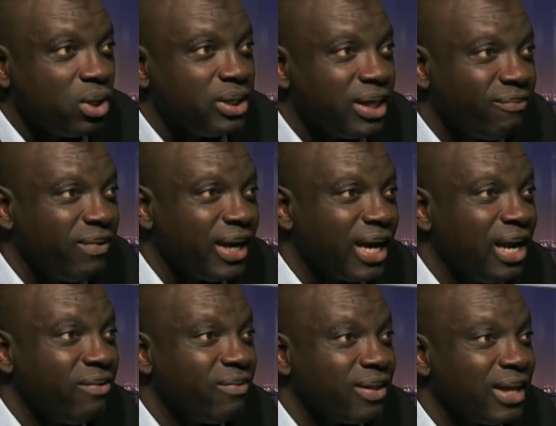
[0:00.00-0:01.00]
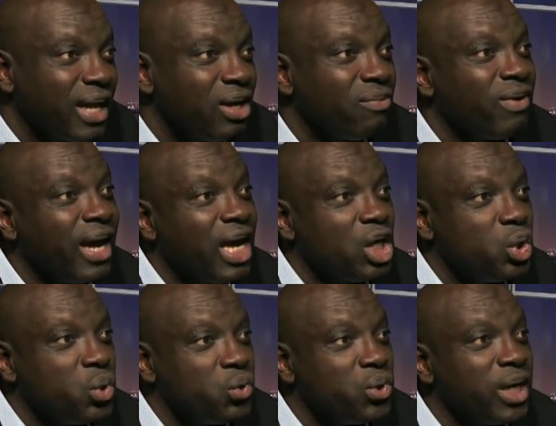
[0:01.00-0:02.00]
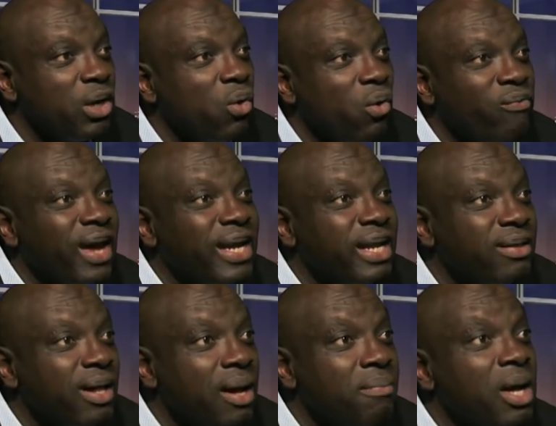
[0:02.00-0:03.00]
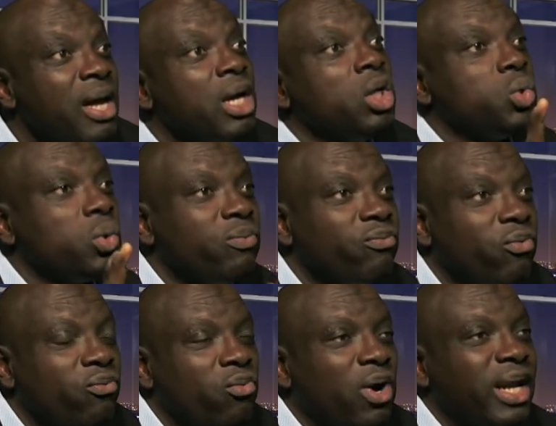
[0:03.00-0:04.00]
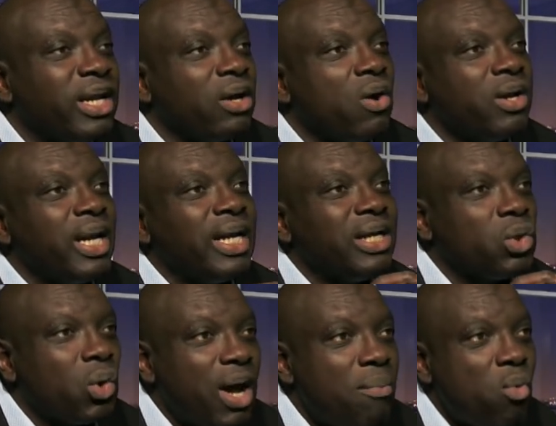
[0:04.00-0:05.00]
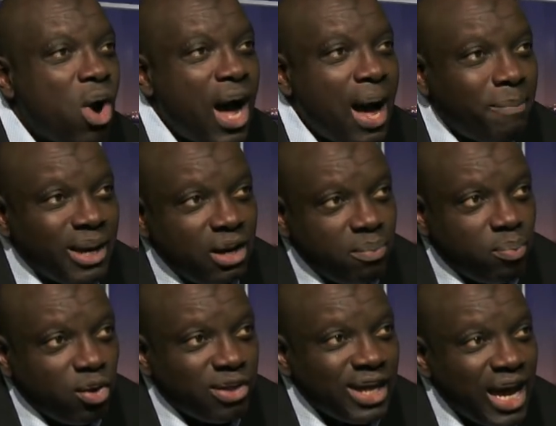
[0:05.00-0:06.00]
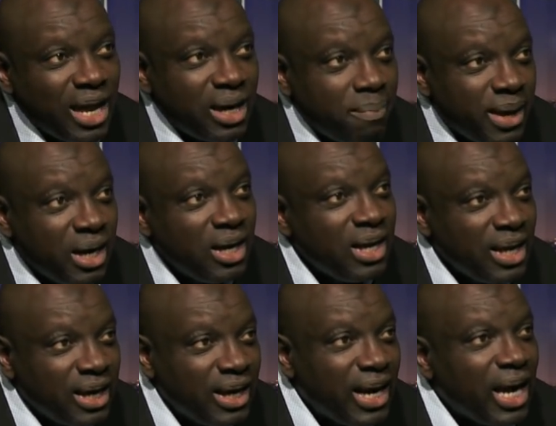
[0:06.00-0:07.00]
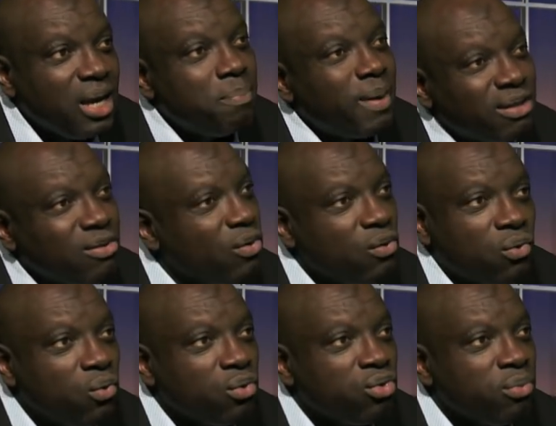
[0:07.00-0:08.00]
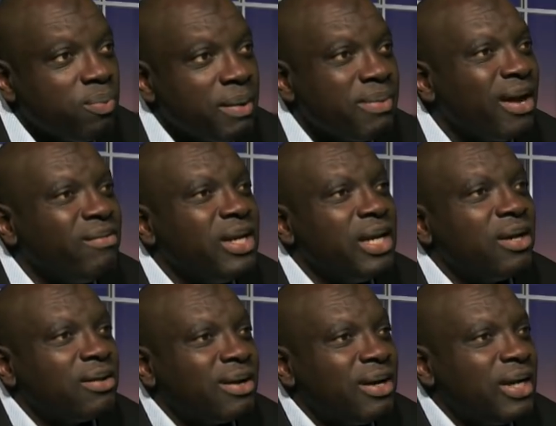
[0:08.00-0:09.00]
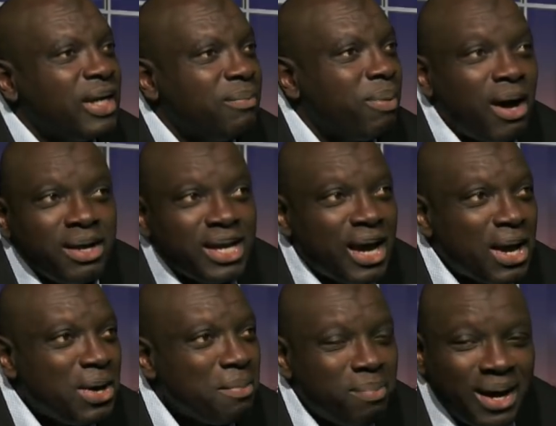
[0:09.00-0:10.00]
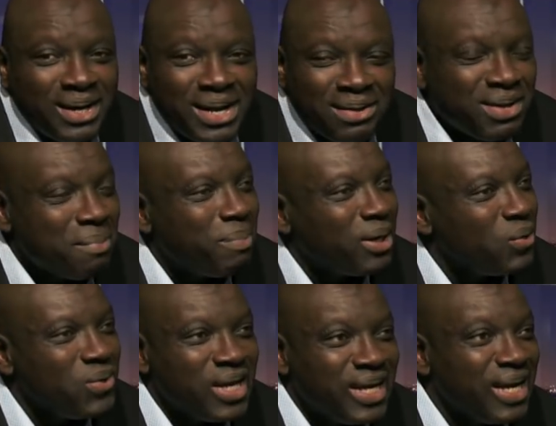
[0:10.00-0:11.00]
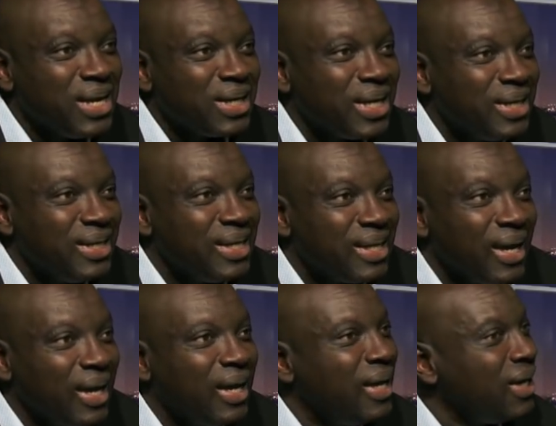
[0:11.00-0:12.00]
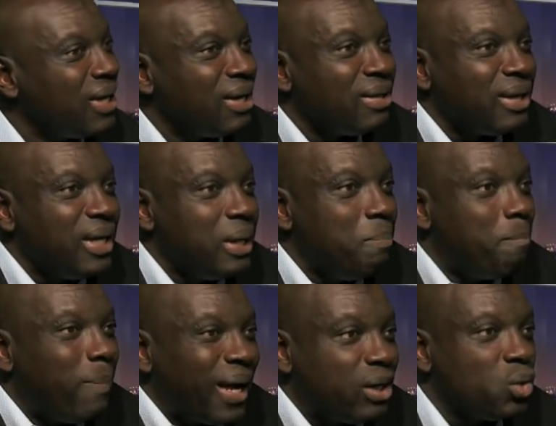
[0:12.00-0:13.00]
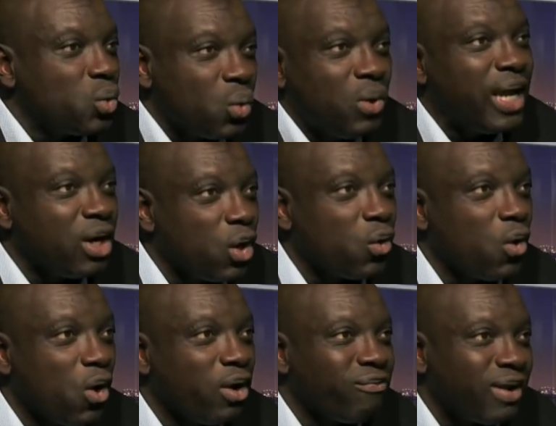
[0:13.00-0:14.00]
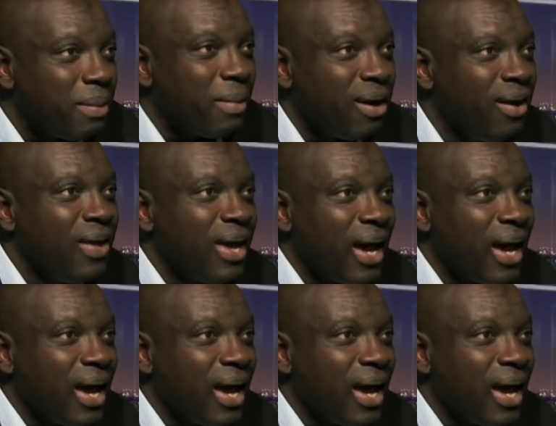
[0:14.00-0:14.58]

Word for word: l'affaire Khalifa Sall va être jugée au 20 décembre. Oui. Vous vous rendez compte Trois mois après le procès en appel, là, il passe au cours suprême. Ça veut dire qu'il y a un, ancien bâtonnier d'ailleurs qui le disait, qu'il bat tous les records vraiment